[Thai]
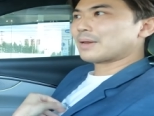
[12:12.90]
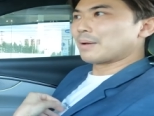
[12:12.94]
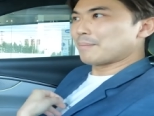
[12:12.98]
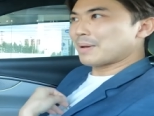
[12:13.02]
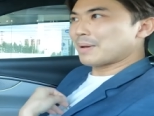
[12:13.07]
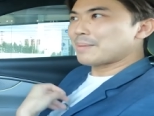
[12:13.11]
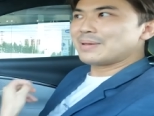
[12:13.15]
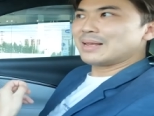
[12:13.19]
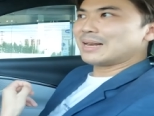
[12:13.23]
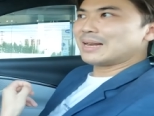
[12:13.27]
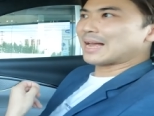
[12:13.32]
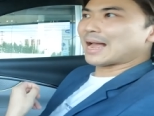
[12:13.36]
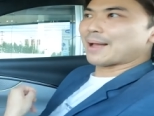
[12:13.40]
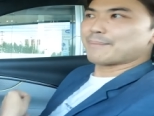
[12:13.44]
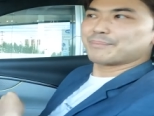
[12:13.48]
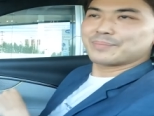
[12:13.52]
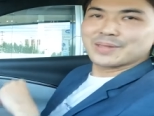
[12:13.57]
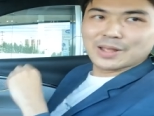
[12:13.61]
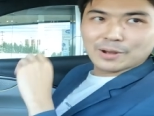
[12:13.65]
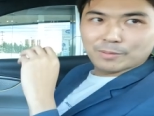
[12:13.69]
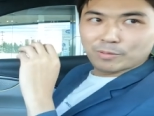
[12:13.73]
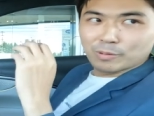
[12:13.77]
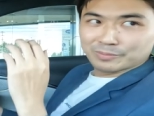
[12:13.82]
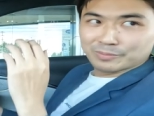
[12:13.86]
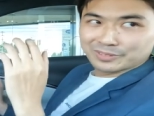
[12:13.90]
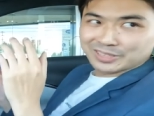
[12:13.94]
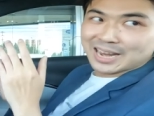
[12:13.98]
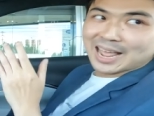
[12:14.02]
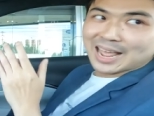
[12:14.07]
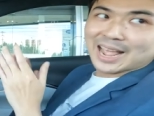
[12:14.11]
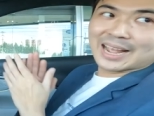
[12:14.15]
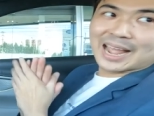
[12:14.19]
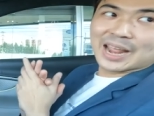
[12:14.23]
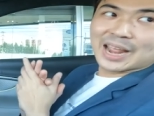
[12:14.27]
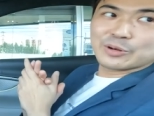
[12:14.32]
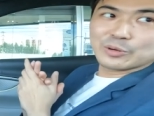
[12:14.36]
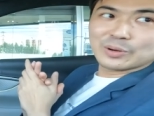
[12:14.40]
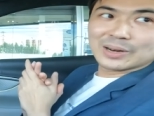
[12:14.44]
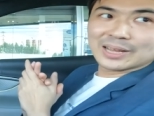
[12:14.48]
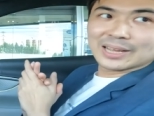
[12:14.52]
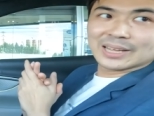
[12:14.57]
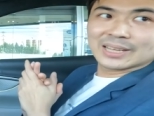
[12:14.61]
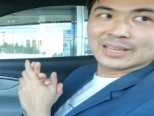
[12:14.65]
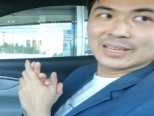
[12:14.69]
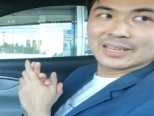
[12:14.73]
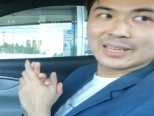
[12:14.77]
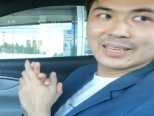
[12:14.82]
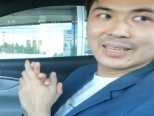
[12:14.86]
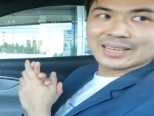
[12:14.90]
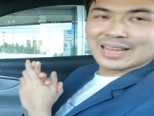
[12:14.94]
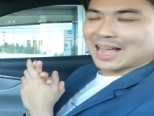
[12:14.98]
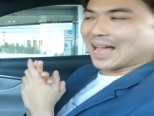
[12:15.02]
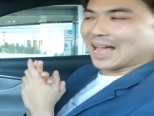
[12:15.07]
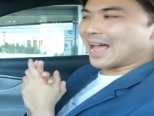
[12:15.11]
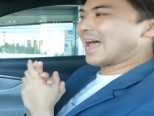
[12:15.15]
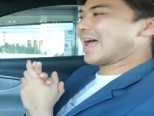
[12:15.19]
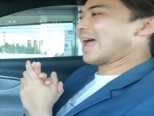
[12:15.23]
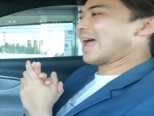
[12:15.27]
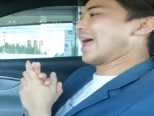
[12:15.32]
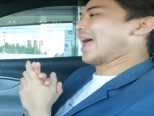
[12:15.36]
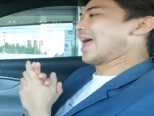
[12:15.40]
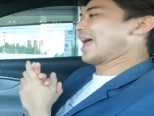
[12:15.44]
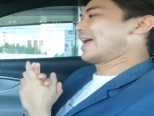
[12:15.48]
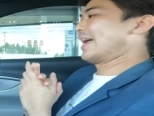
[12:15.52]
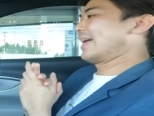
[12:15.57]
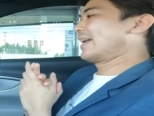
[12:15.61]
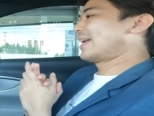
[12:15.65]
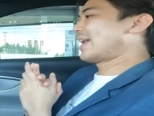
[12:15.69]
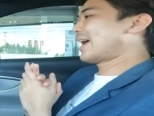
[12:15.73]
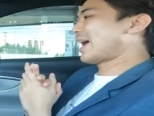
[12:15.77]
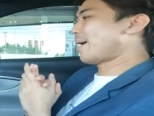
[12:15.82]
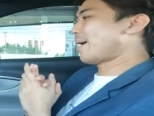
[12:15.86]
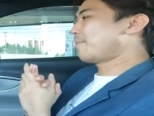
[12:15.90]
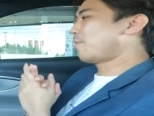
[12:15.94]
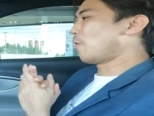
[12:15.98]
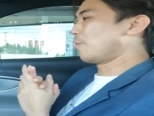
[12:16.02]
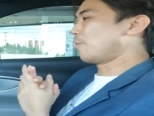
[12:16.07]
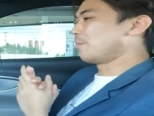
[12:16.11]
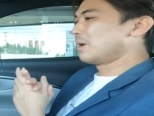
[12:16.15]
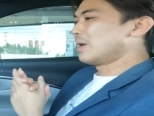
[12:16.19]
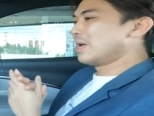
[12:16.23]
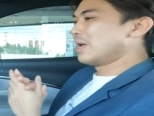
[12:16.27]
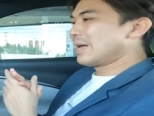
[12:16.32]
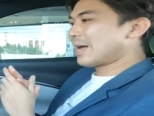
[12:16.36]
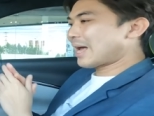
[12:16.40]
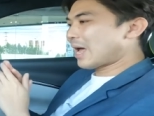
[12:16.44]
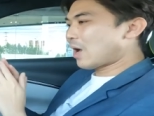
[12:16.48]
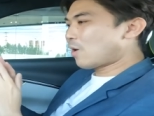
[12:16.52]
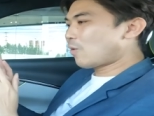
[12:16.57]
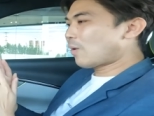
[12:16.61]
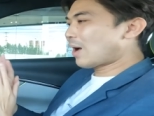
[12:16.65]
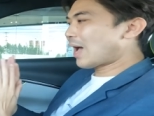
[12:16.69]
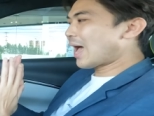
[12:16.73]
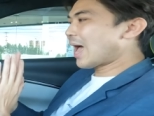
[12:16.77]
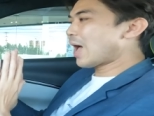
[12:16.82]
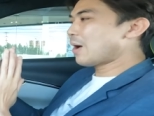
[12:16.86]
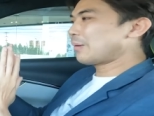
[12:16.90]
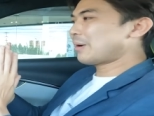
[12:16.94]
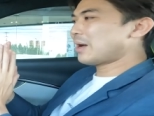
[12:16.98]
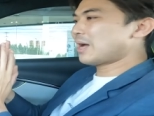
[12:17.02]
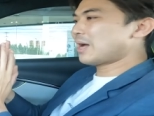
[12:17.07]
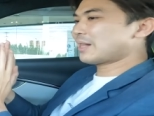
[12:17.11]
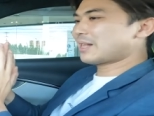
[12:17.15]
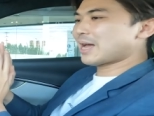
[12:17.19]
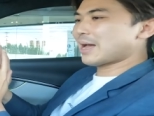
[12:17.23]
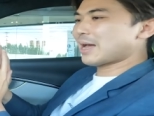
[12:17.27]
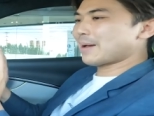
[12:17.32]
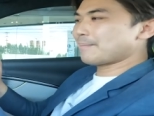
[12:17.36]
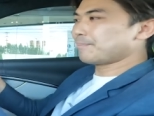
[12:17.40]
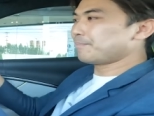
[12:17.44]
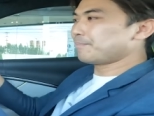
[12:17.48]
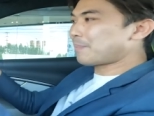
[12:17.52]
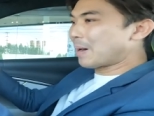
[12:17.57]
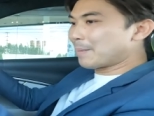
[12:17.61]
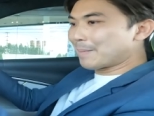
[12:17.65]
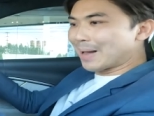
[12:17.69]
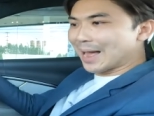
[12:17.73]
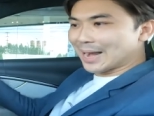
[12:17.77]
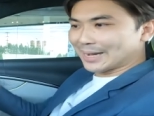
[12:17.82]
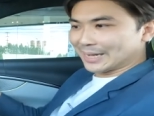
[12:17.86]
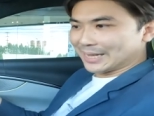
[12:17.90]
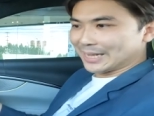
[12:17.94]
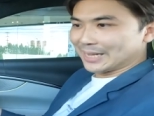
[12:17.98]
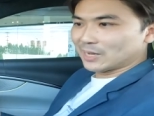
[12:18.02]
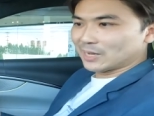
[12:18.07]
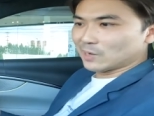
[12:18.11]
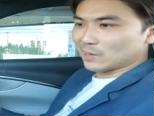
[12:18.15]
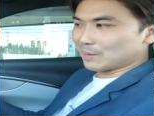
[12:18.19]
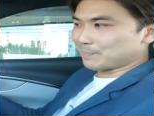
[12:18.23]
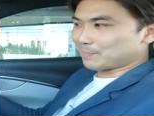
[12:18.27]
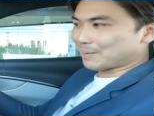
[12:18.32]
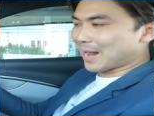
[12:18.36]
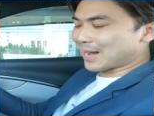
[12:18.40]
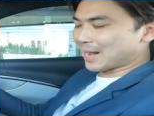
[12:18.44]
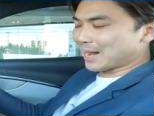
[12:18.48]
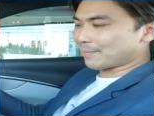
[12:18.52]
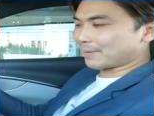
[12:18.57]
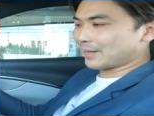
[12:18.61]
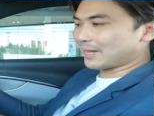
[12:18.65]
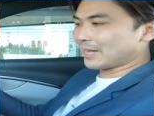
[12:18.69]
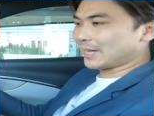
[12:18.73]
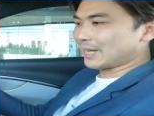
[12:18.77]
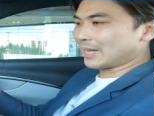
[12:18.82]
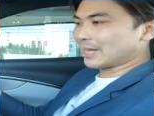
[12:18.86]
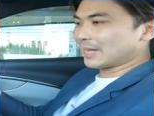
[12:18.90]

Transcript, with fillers: ไม่มีเลยครับ เดี๋ยวผมแสดงให้ดูเลย อ่า นะครับผม คร่าวๆ ก็จะประมาณนี้เกี่ยวกับการขับขี่